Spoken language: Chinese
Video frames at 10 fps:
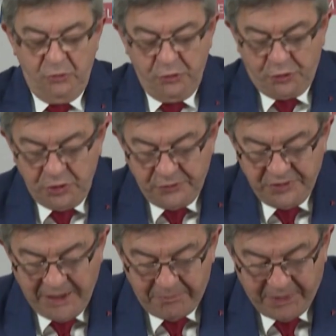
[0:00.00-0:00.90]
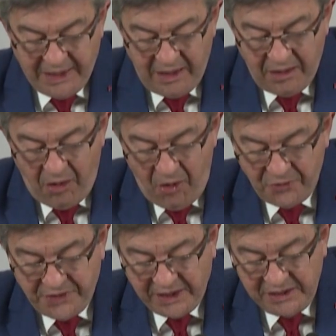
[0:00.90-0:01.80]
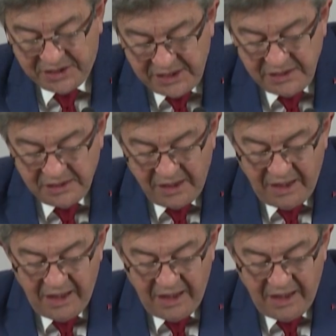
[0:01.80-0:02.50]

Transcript: je vous appelle en vérité